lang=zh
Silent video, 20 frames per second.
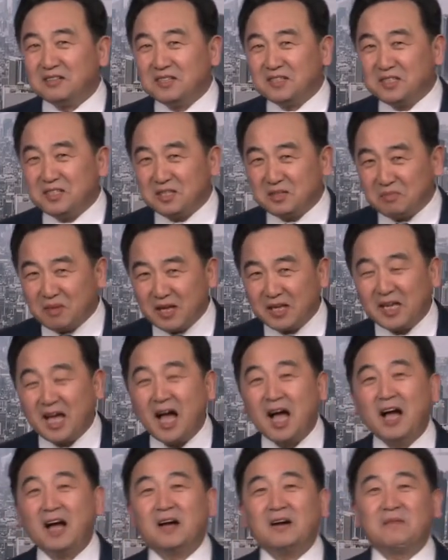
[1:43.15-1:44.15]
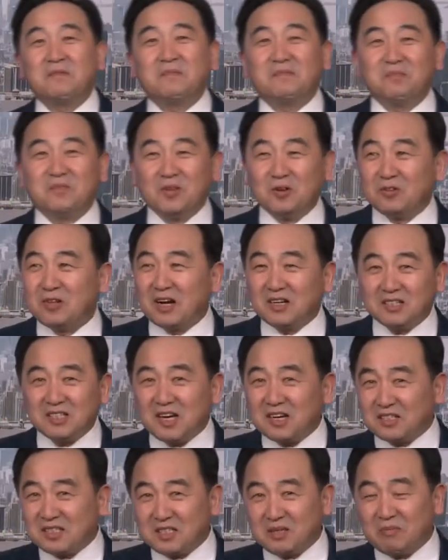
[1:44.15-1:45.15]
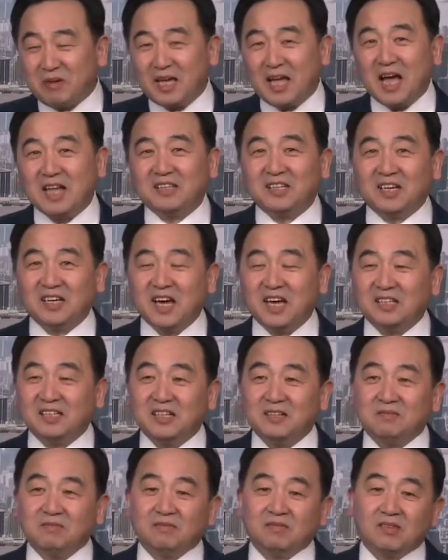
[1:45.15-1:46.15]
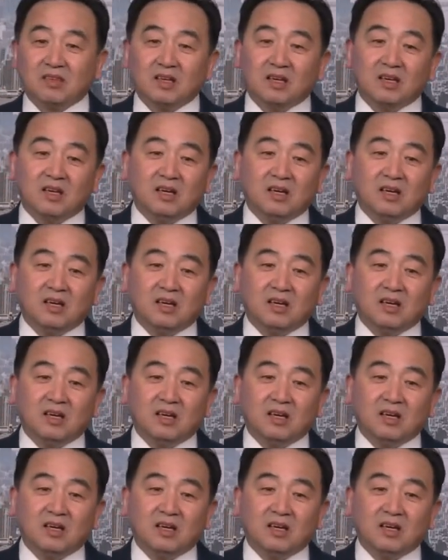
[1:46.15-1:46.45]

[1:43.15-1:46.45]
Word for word: 西班牙有点像西班牙那概念。